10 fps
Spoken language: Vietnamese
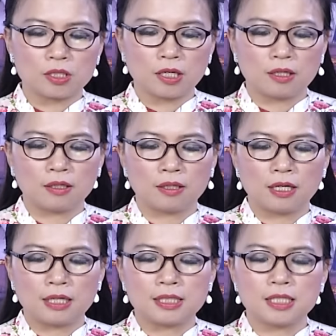toàn diện
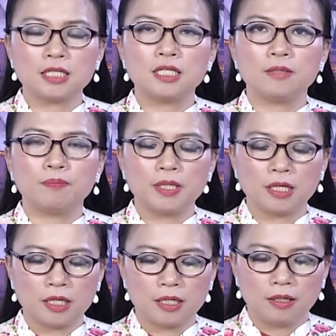là
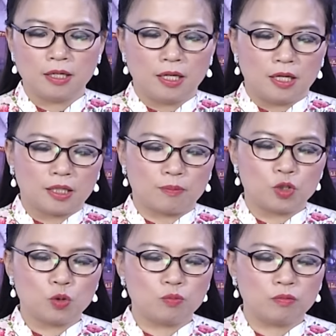CEPA tập
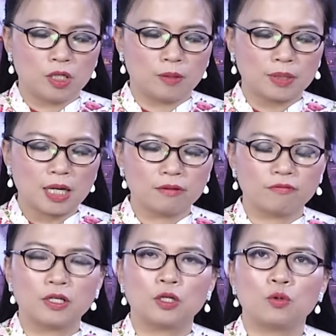trung hợp tác
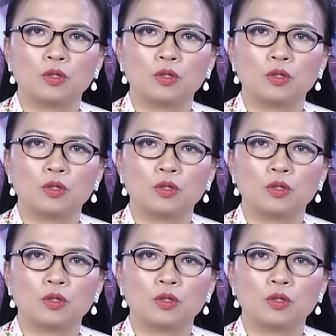về